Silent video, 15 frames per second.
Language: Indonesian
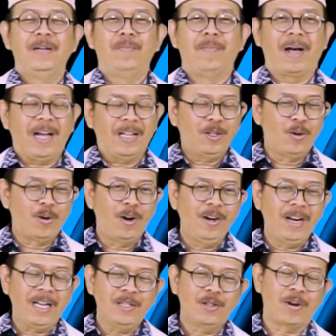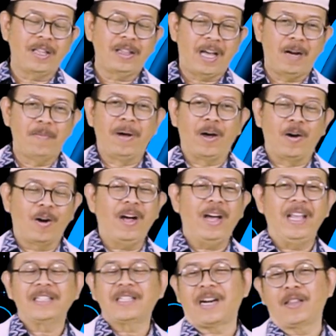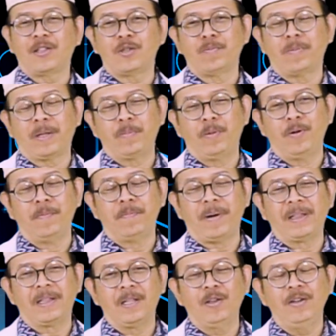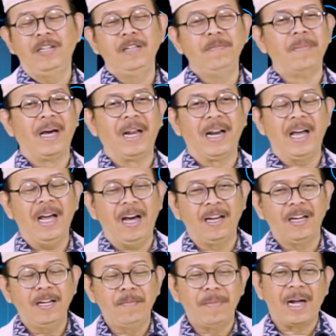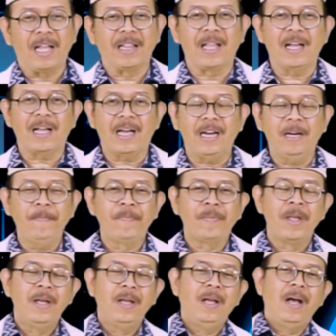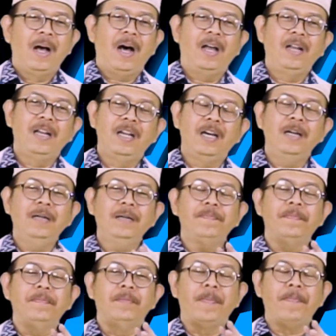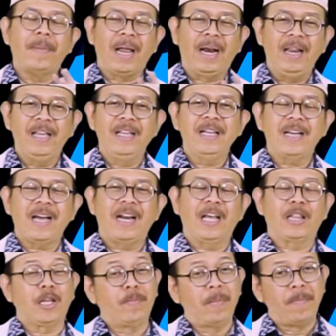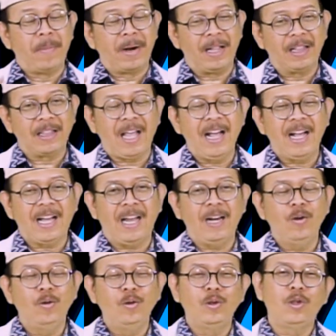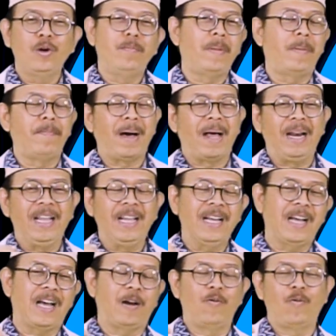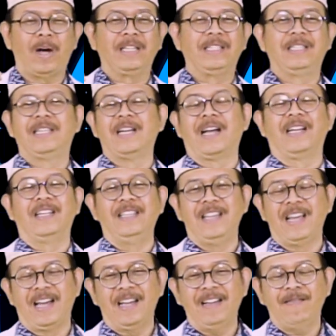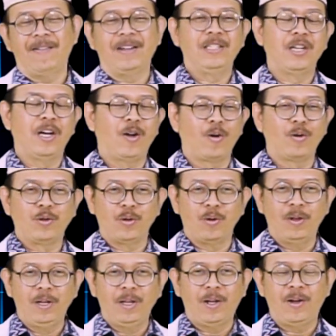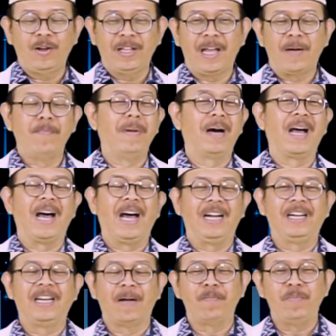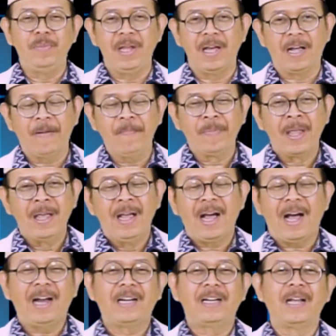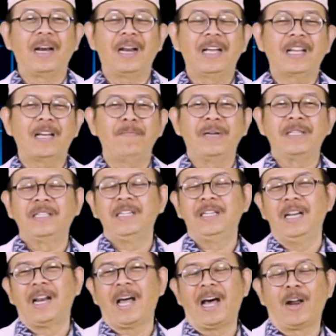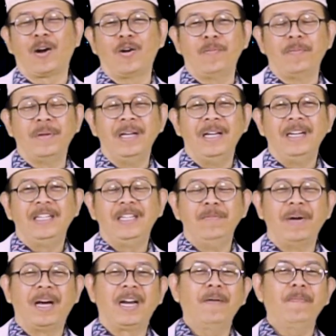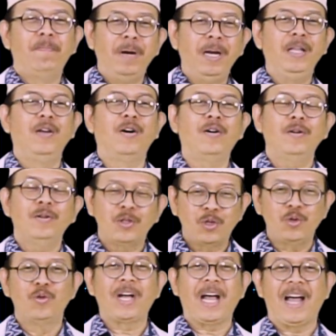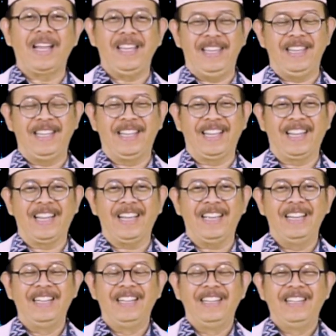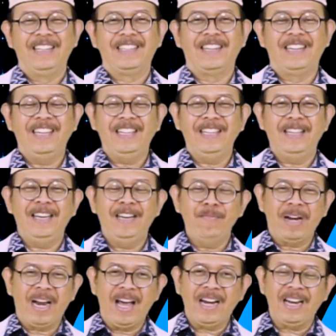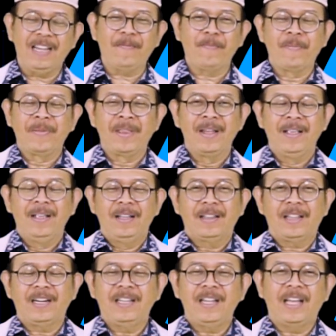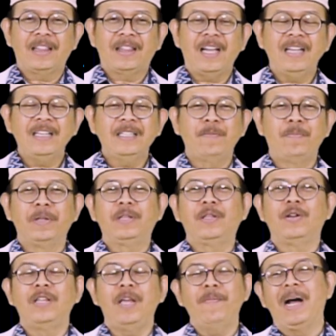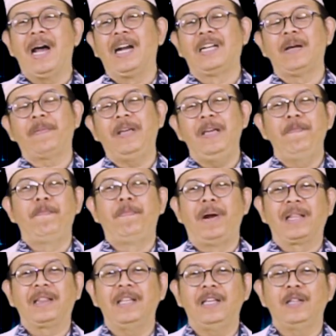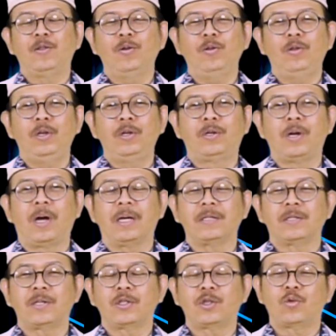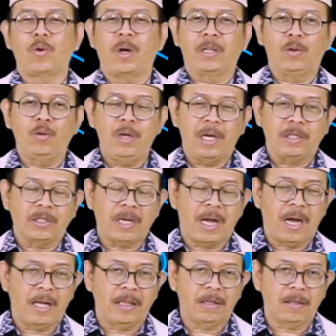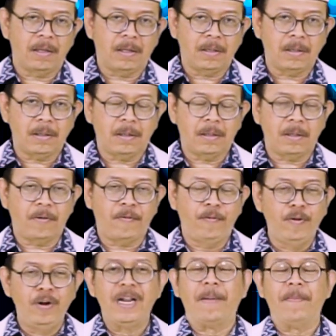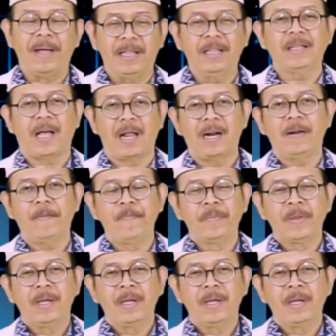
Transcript: Maka turunlah surat Al-Baqarah ayat 144 itu di mana Allah mengatakan Allah memalingkan atau memerintahkan untuk memalingkan wajahnya, wajah Rasulullah yang menghadapnya adalah ke Masjidil Haram di mana beliau sukai ya. Jadi ini menarik ternyata sebetulnya menghadap kiblat itu tidak sesuatu yang sangat e, fundamental